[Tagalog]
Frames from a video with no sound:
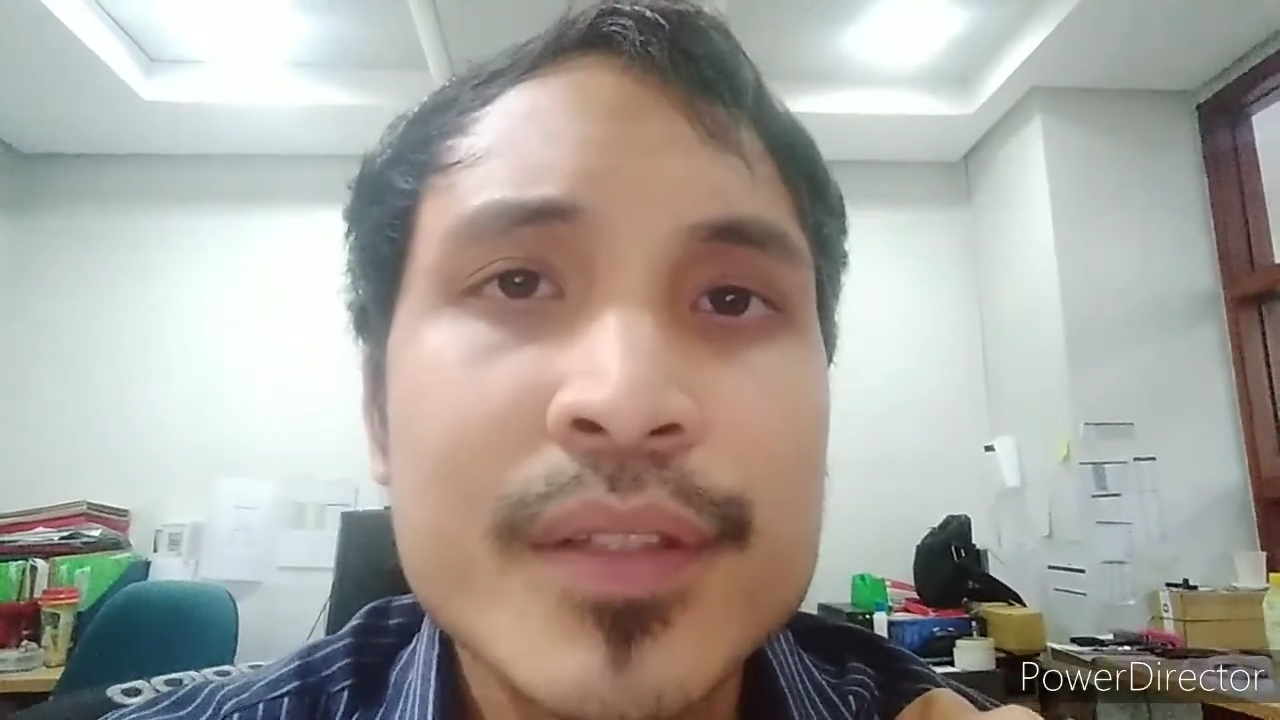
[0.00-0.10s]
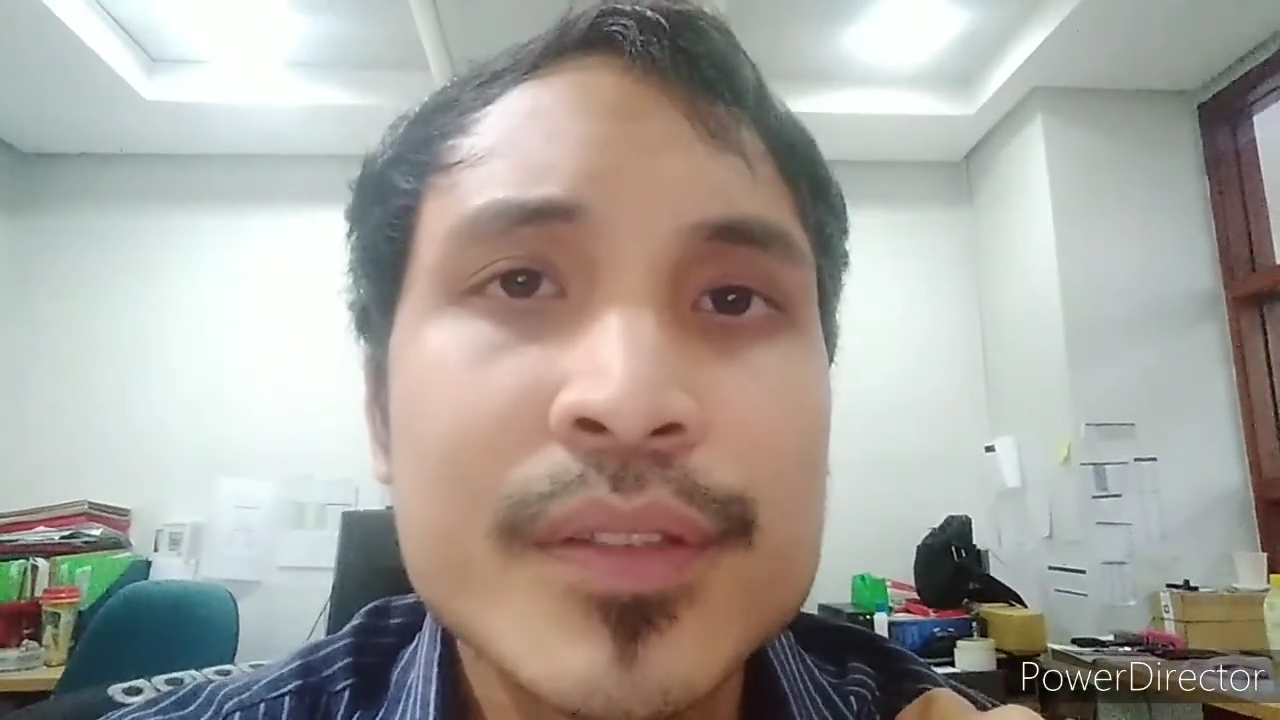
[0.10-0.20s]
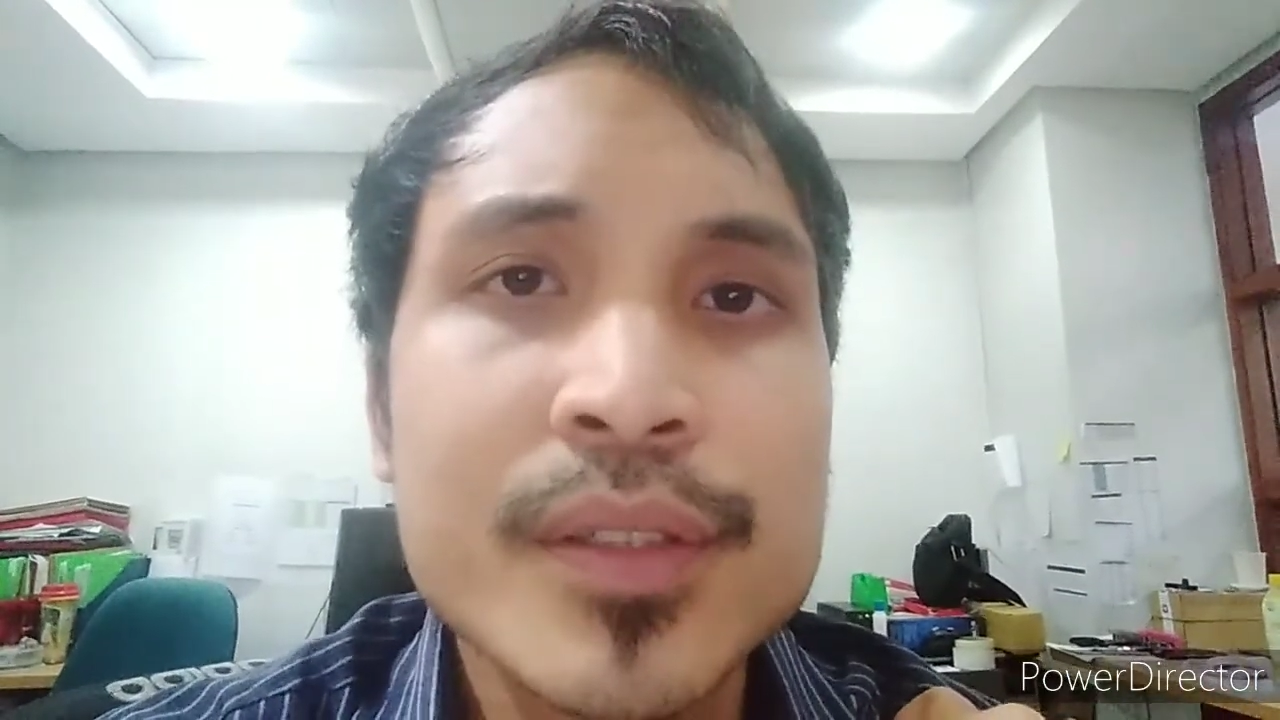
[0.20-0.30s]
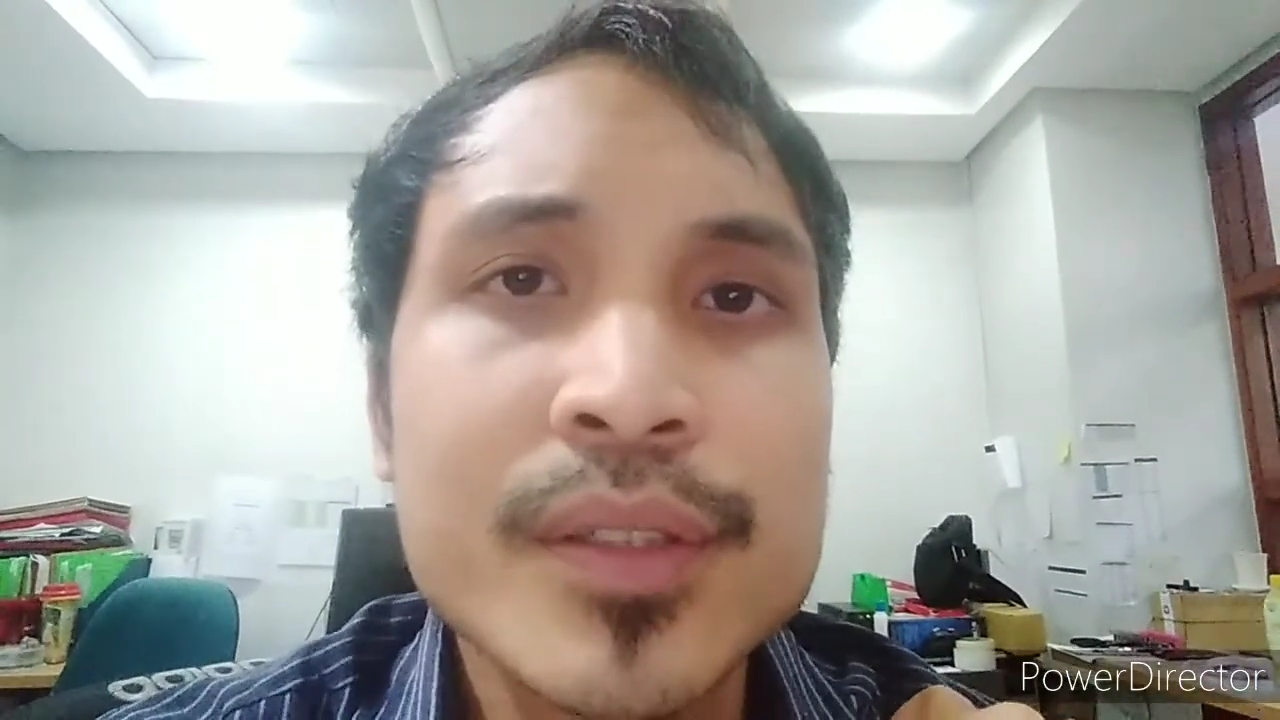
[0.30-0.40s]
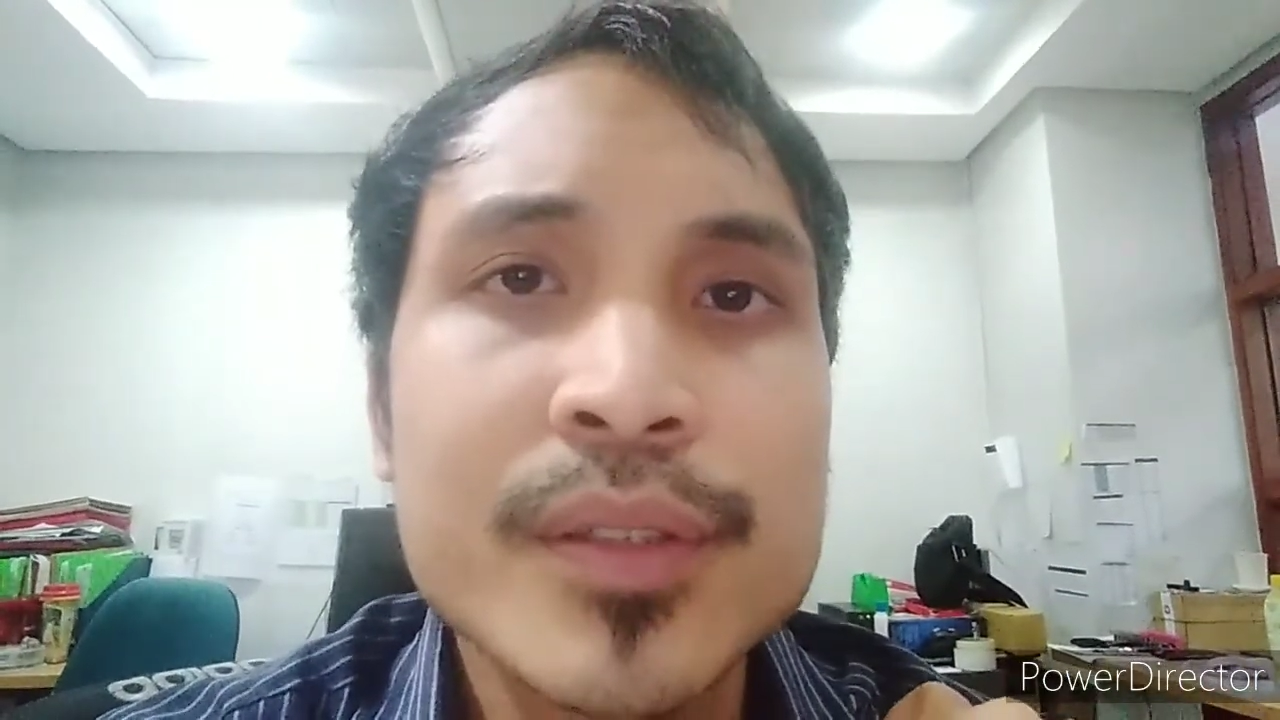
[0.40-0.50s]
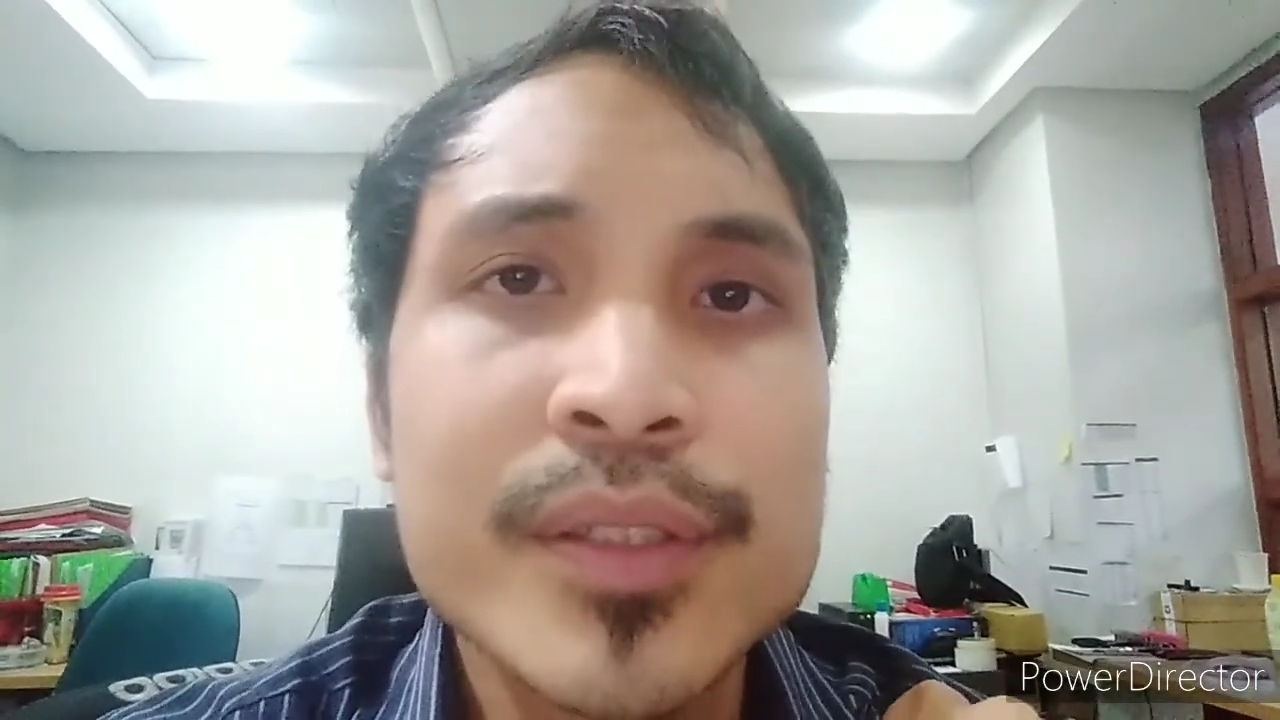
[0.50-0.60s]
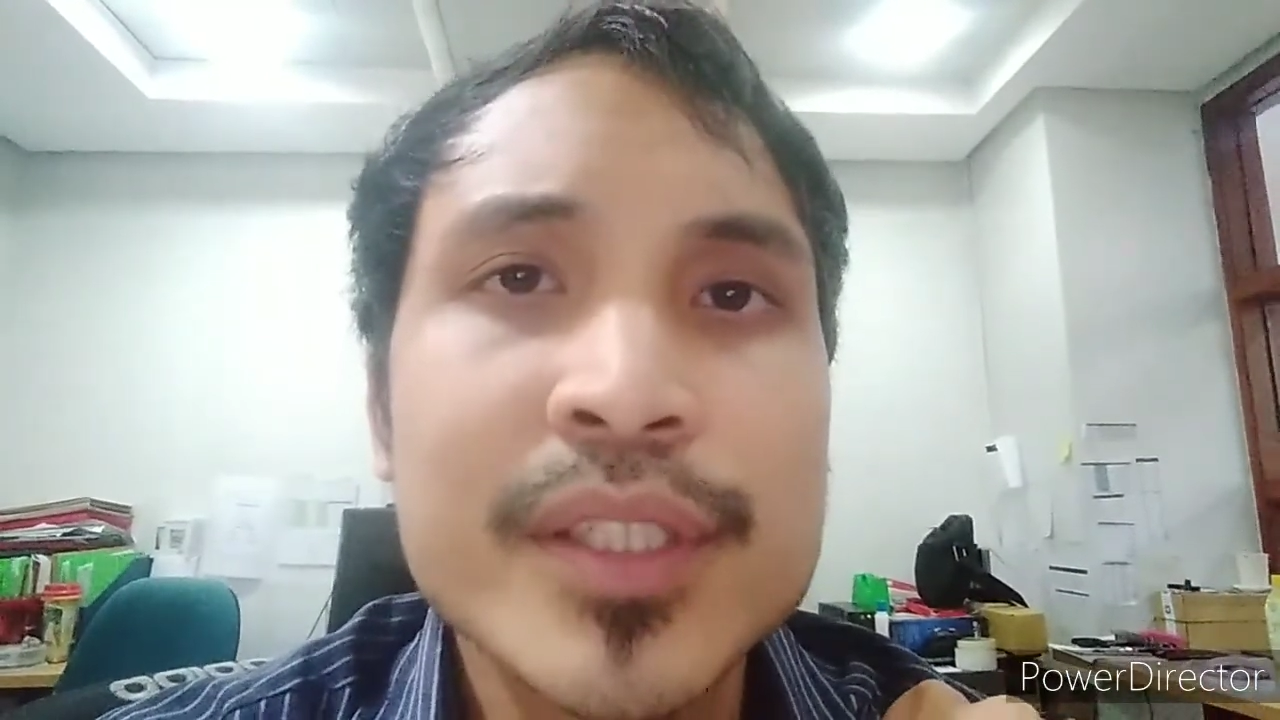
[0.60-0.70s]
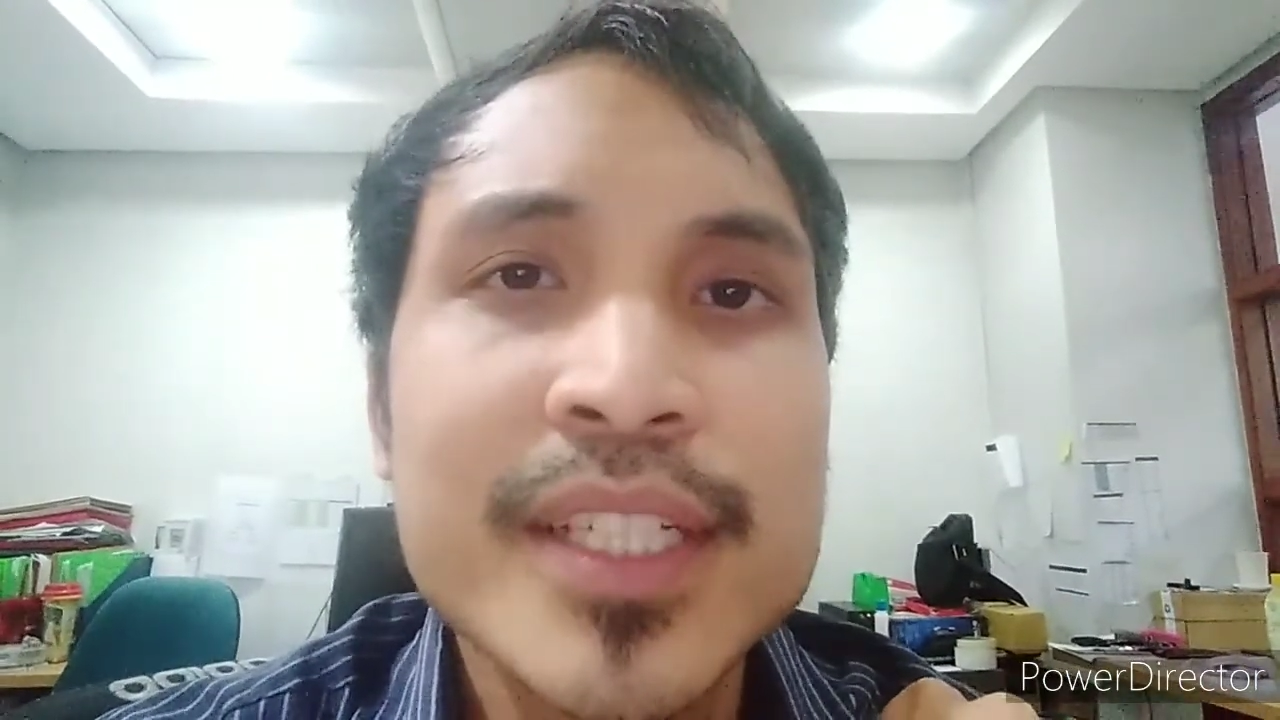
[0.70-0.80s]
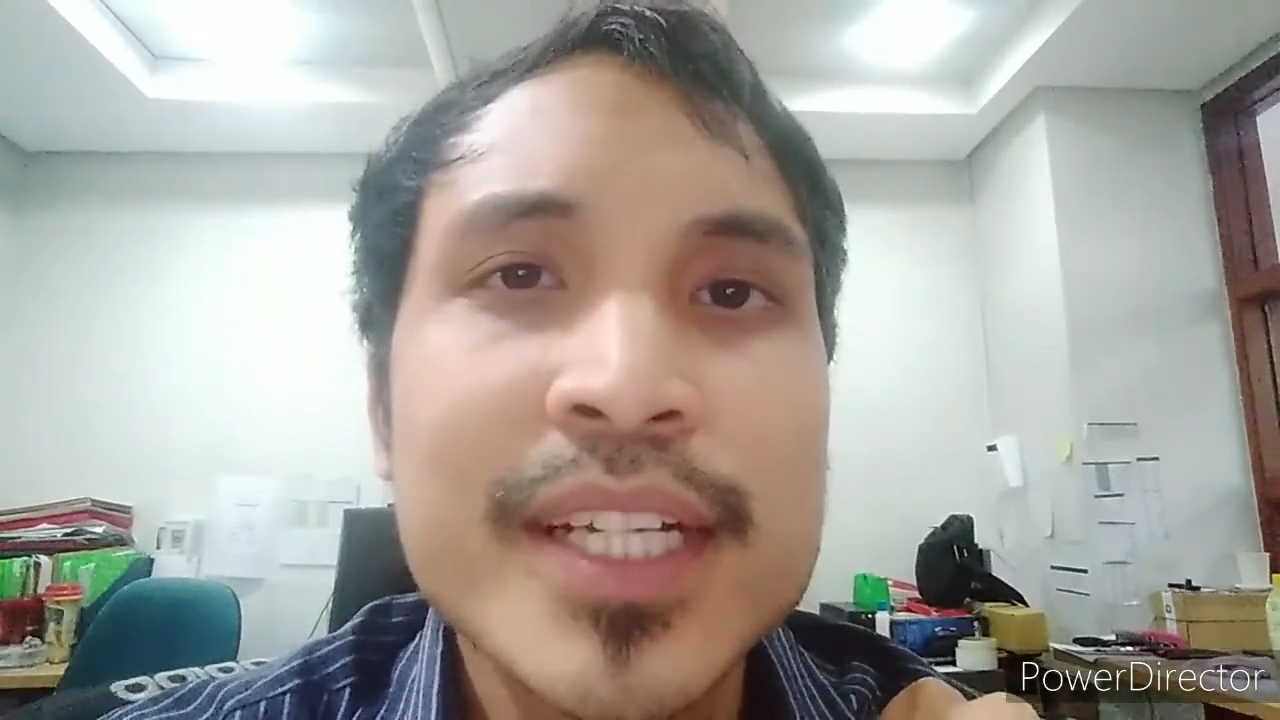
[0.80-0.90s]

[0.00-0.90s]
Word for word: So, yun